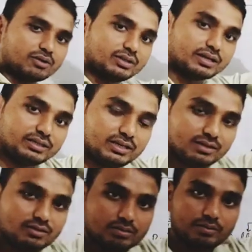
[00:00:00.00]
क्या होता है
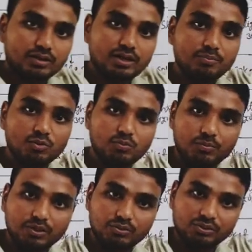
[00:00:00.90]
ये
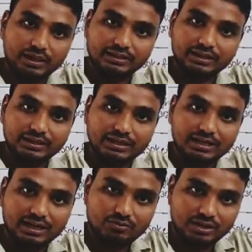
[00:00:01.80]
इमूवेबल होता है ये
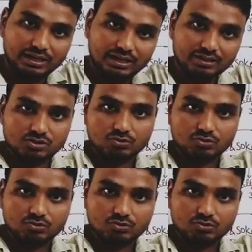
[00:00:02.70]
हिलेगा डुलेगा ना